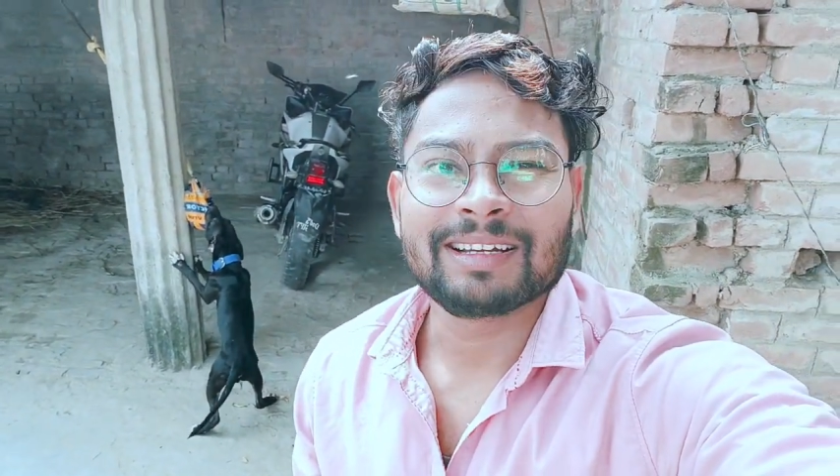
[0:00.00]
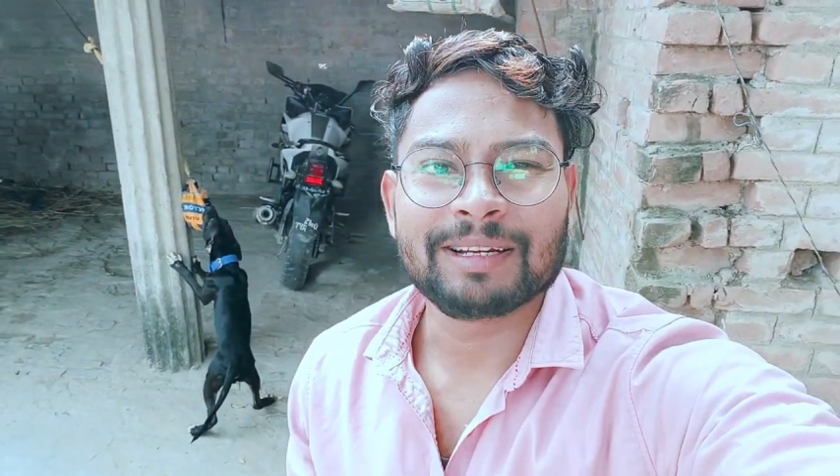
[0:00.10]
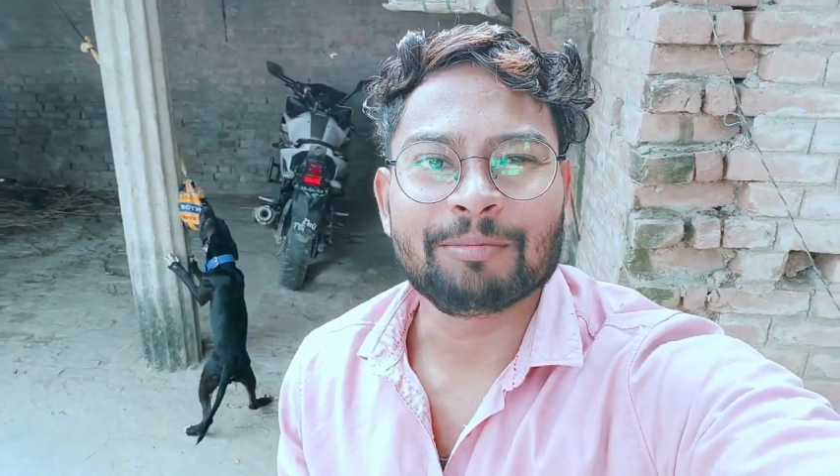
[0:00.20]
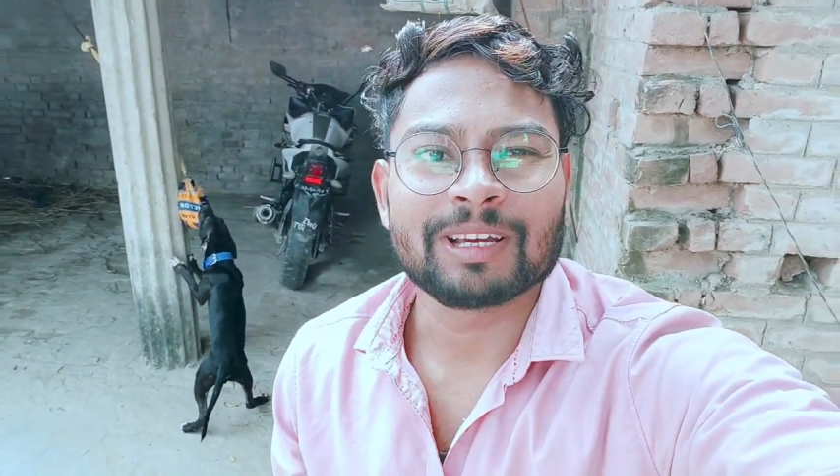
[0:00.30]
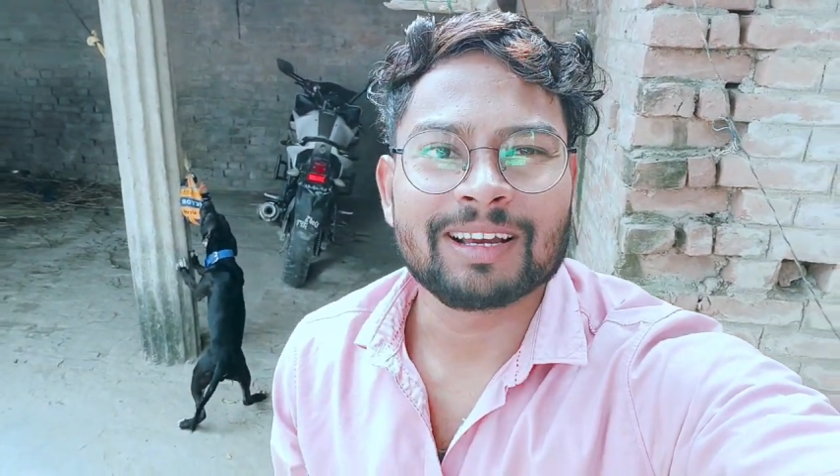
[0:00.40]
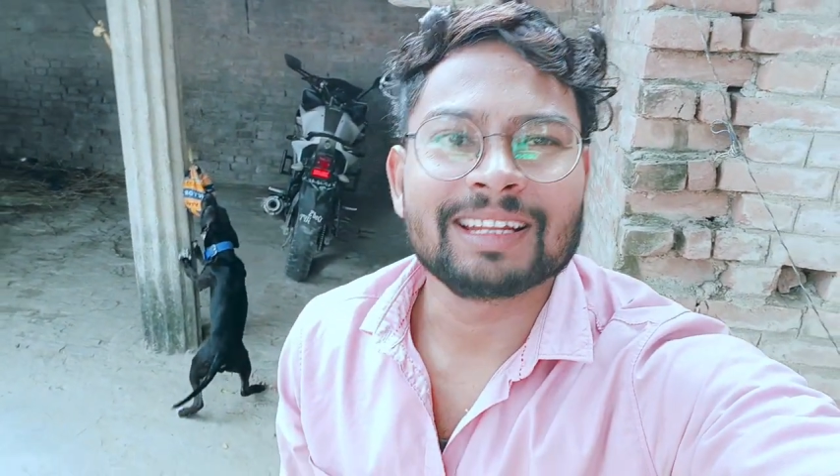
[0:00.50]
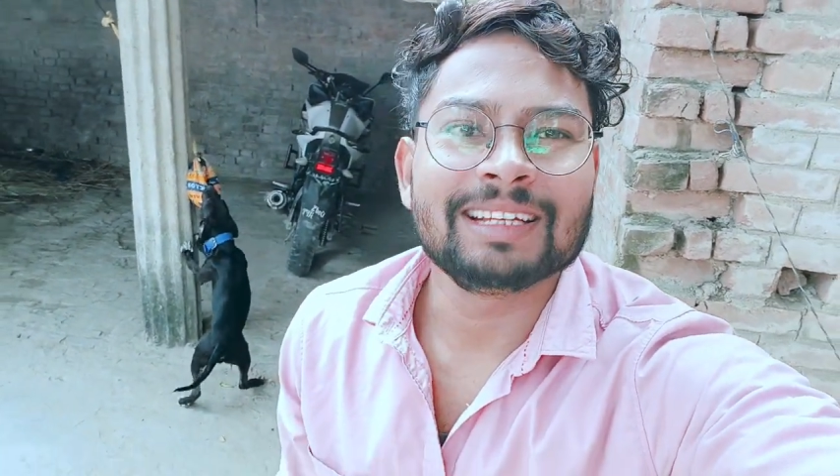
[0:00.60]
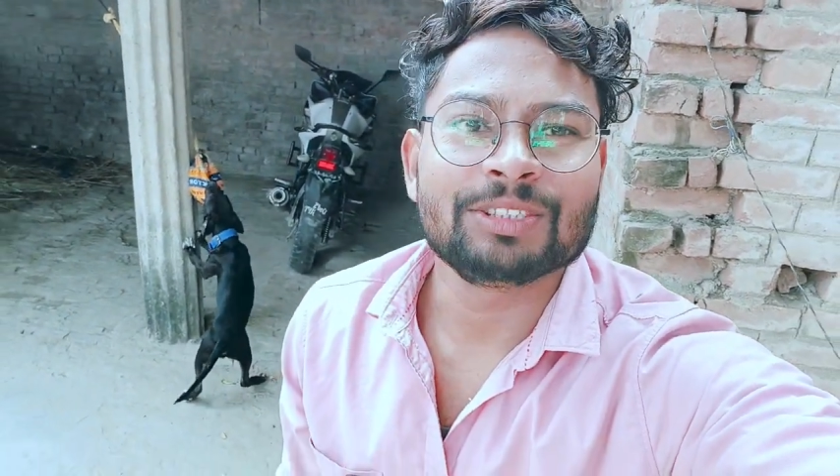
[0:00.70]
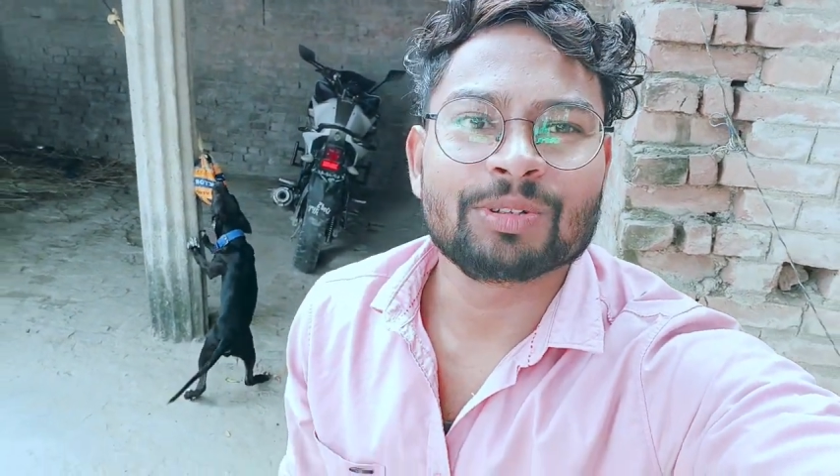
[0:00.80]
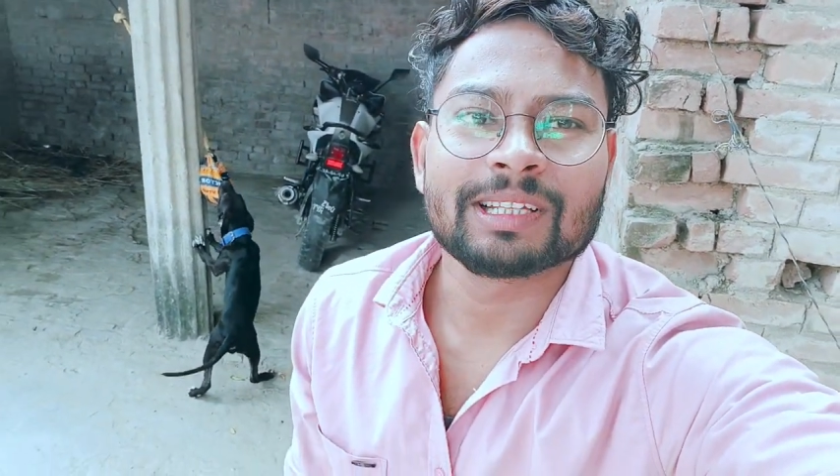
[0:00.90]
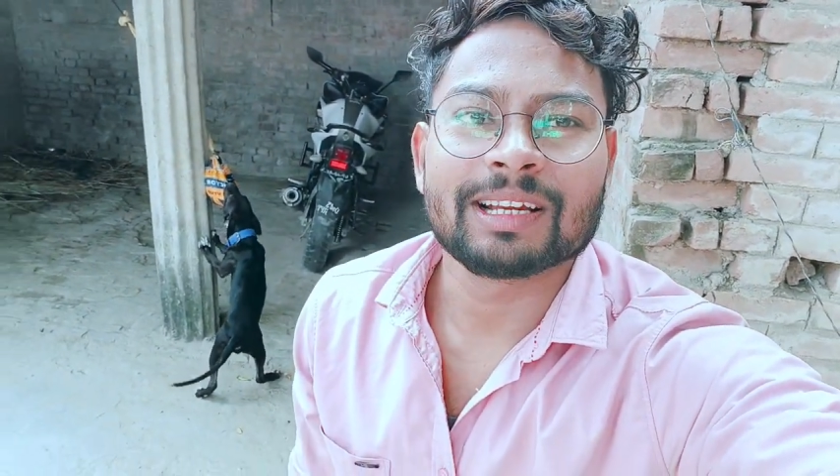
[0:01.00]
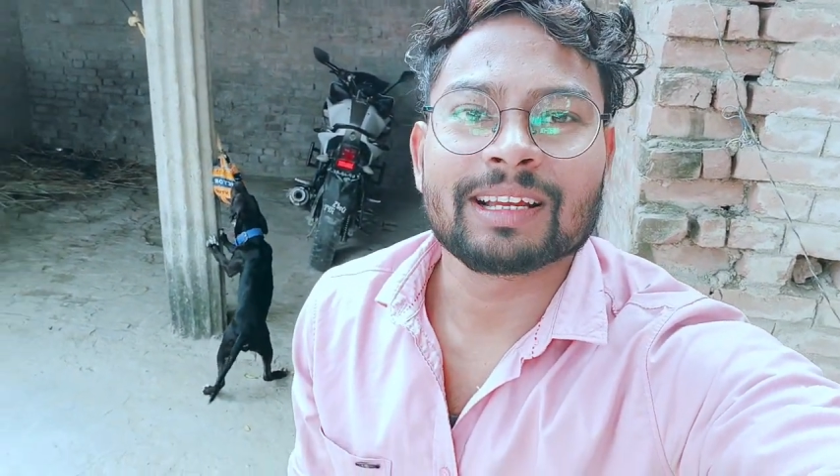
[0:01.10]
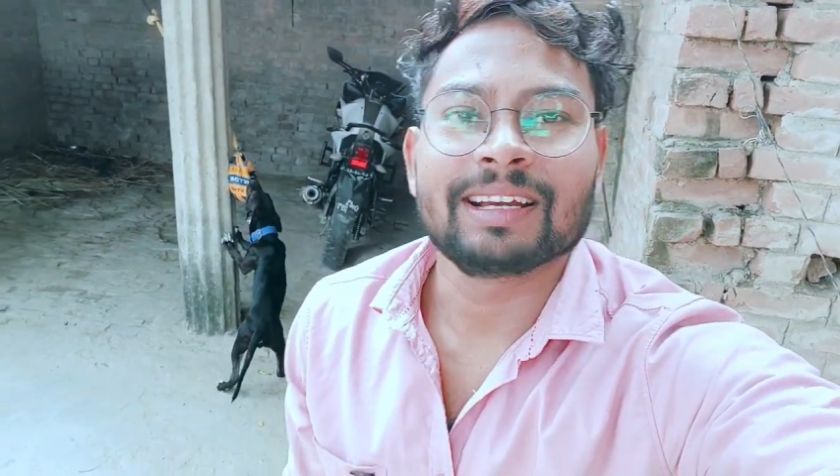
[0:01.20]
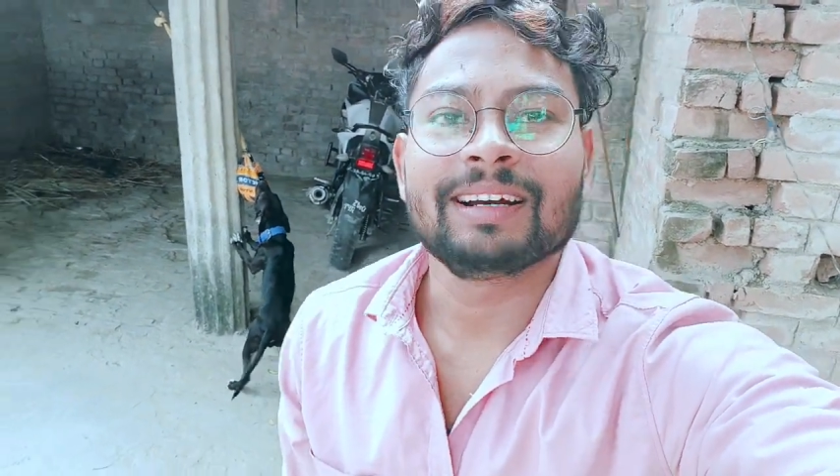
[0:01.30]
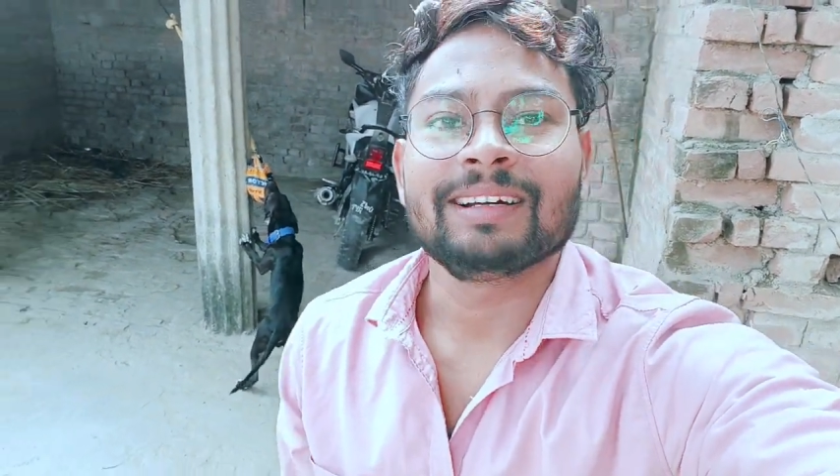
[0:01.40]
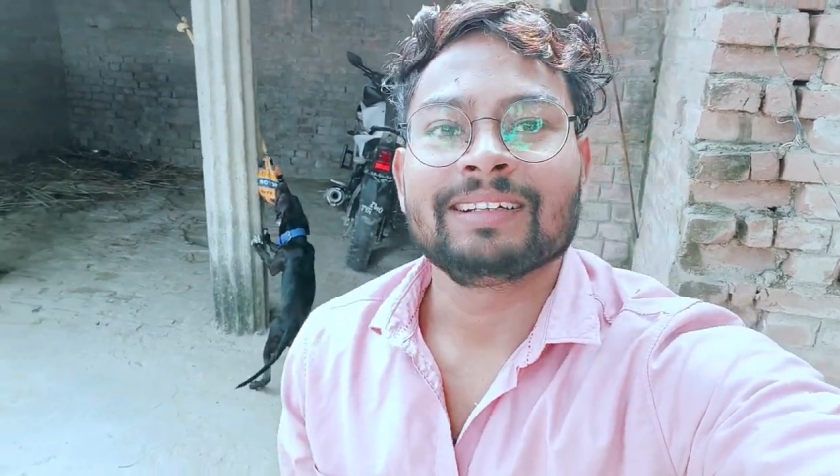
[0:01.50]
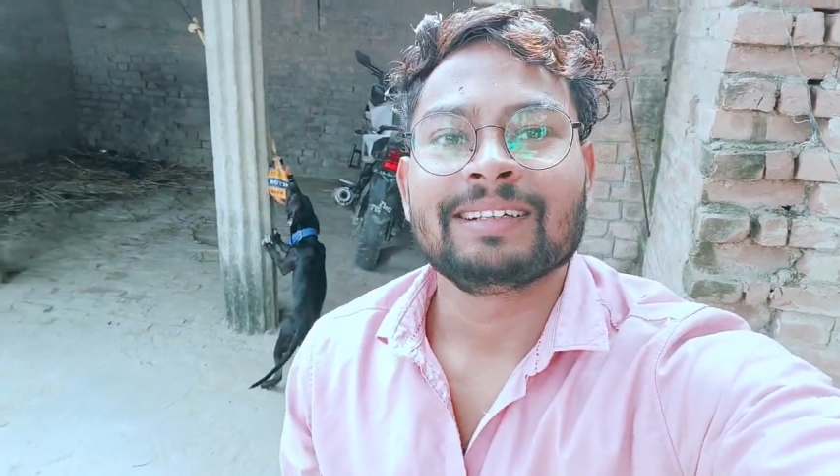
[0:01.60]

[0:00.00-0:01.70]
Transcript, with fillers: ग्रिप लगाना ही छोड़ देगा क्या